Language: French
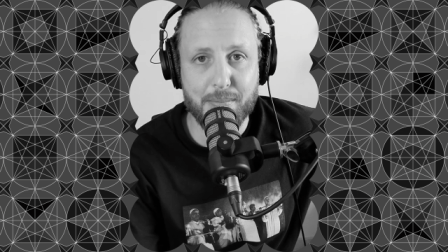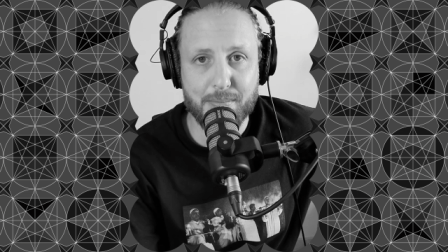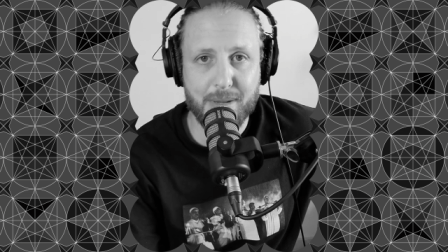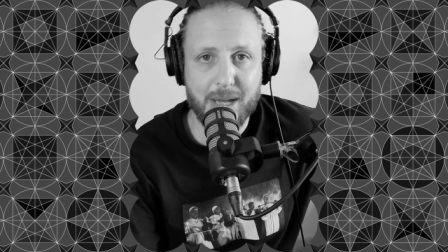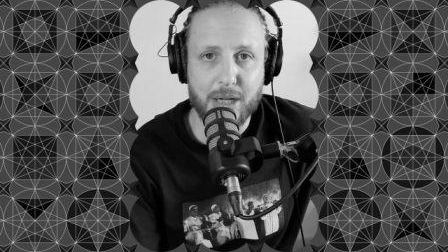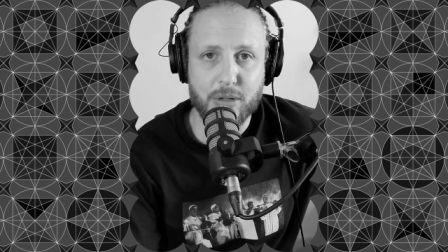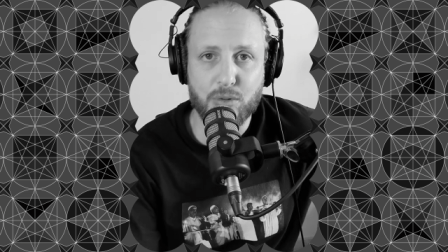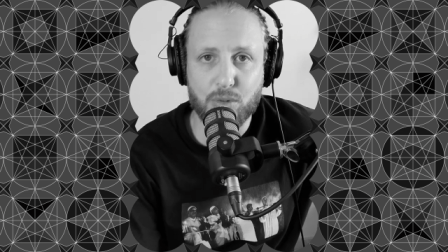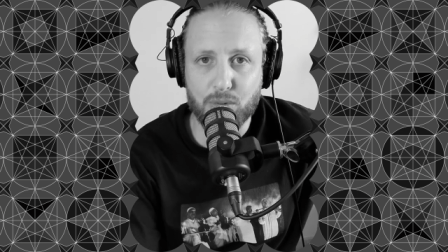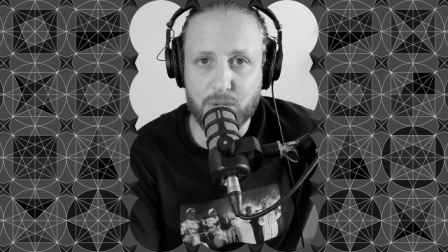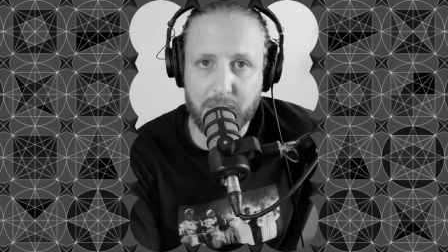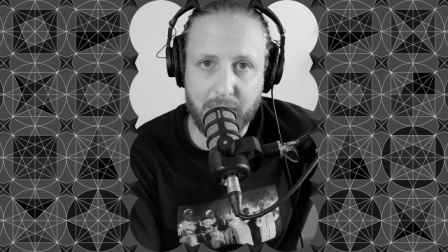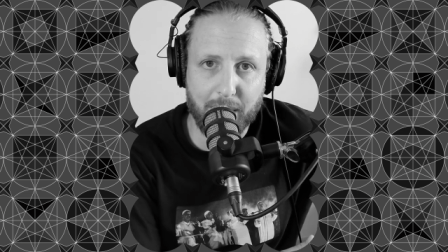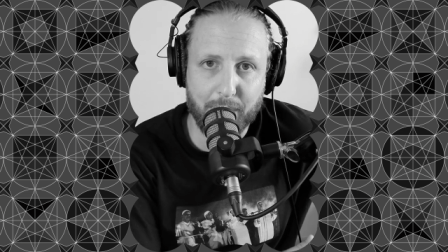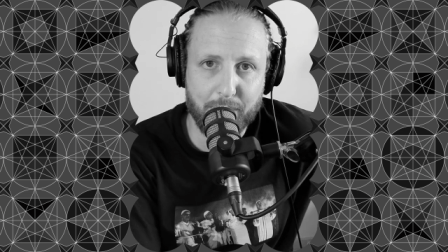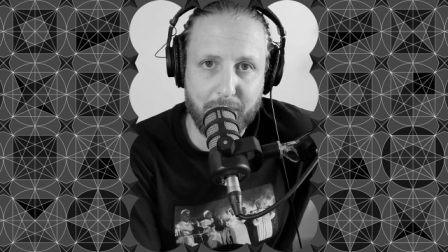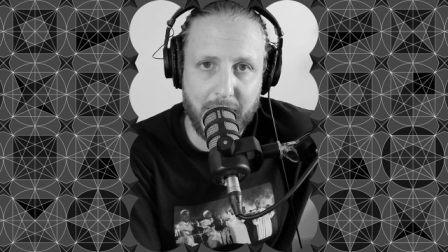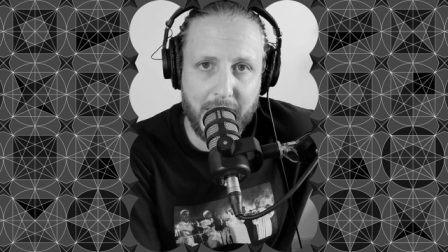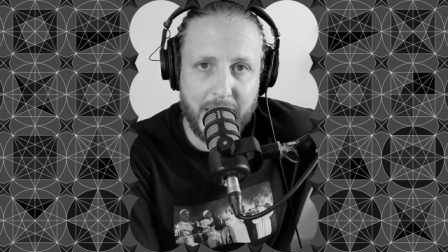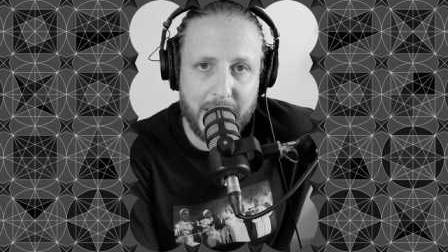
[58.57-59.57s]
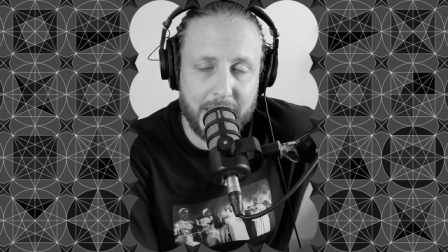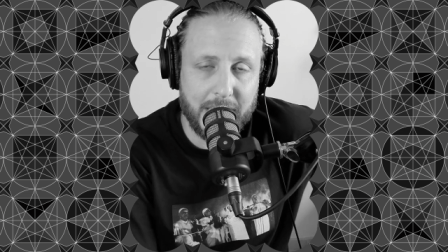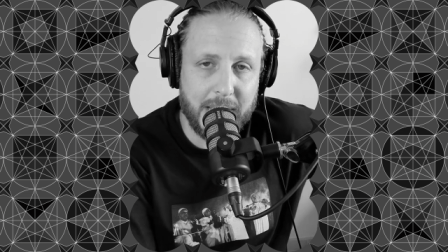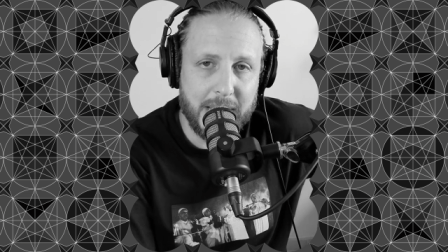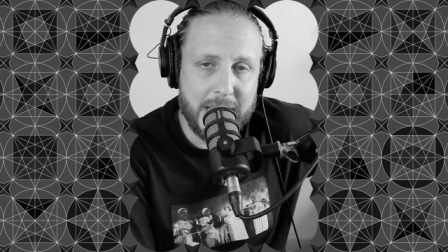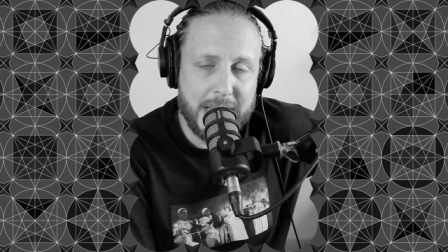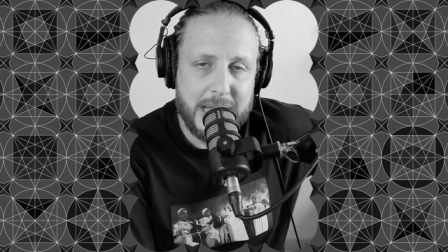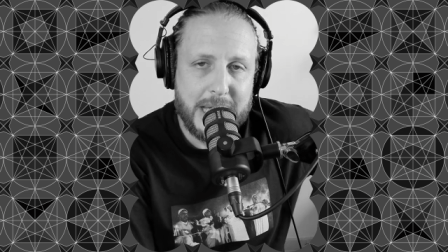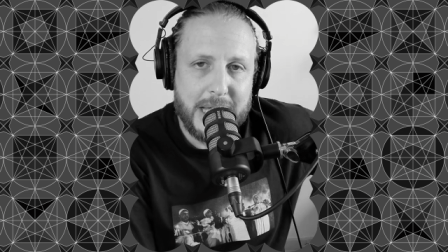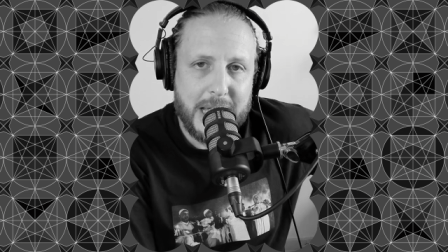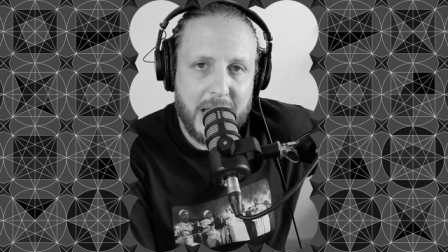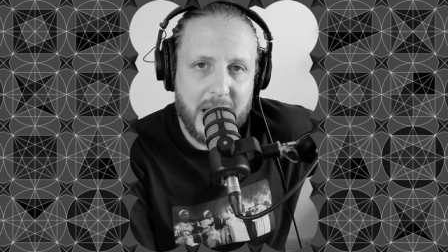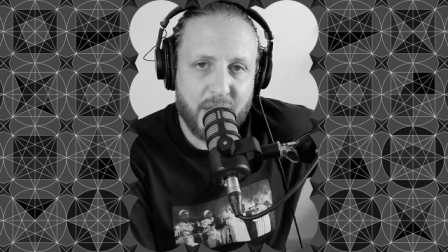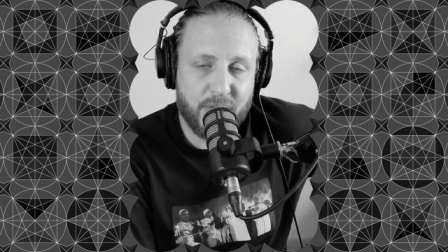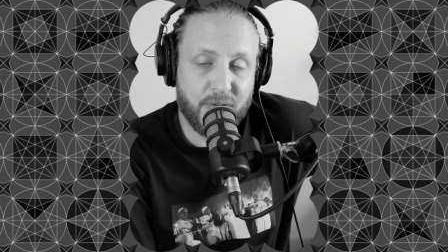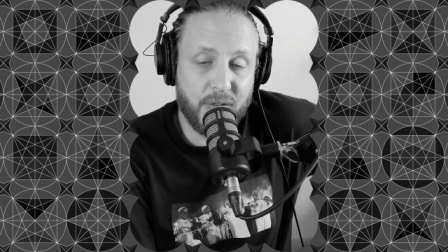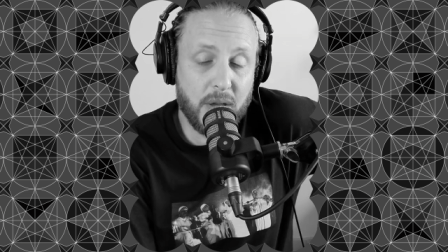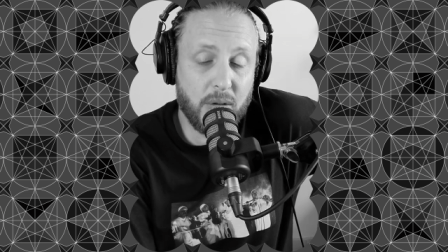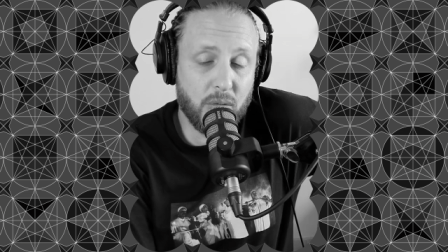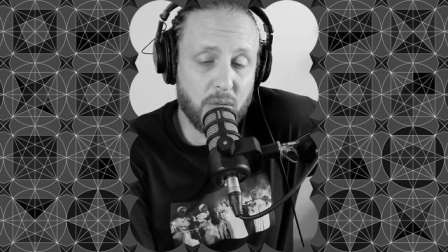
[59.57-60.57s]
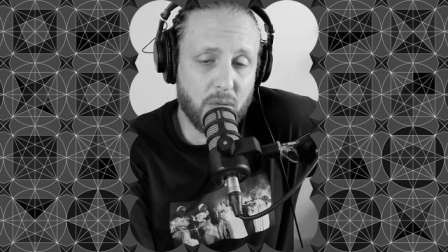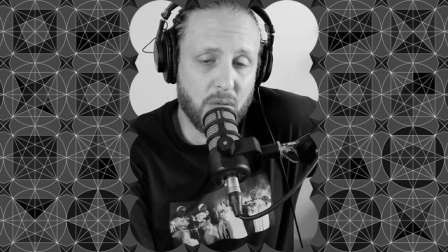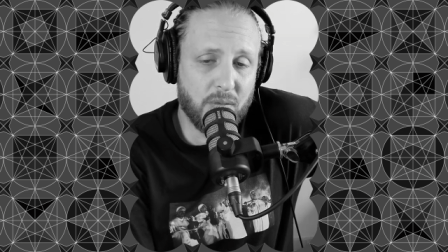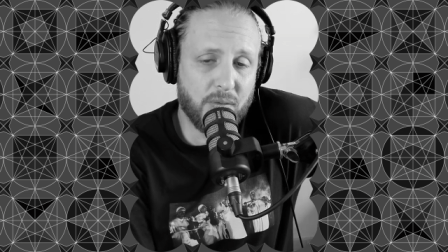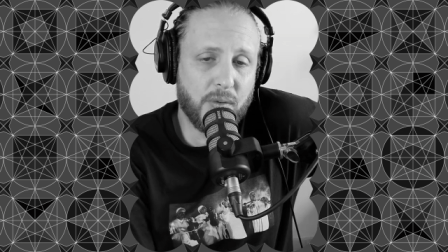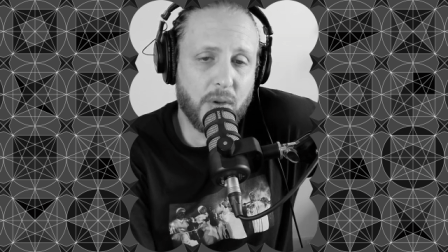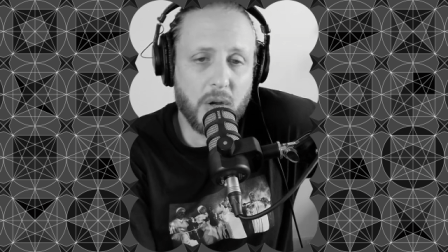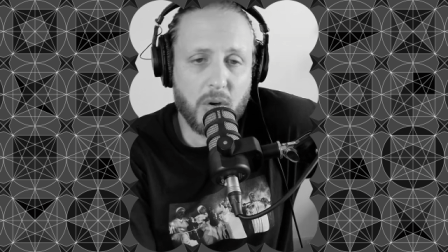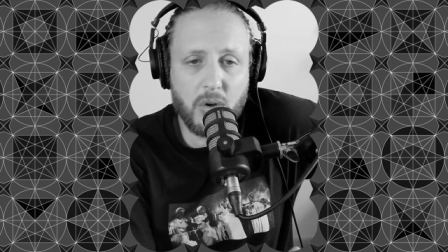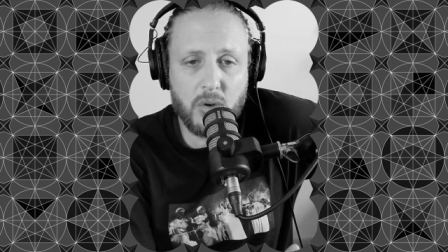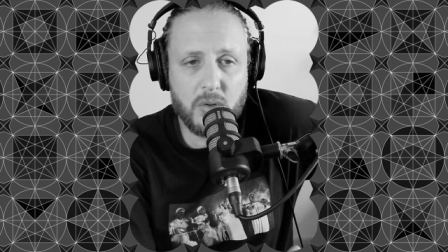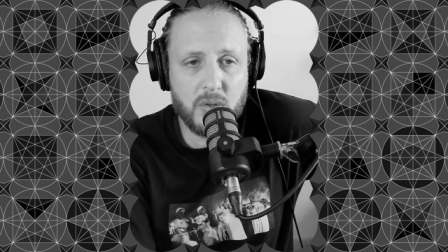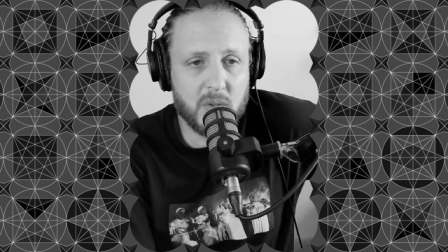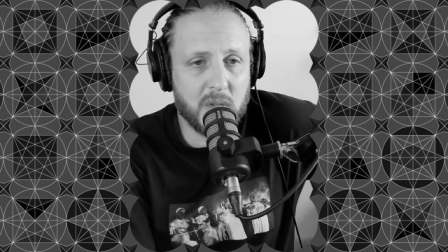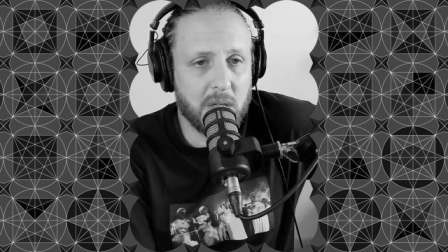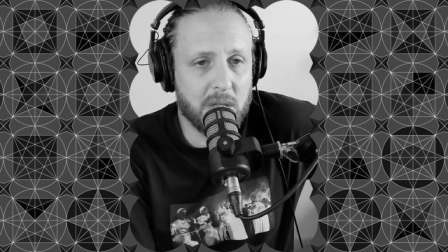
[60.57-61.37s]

Mark Zuckerberg a fait une conférence,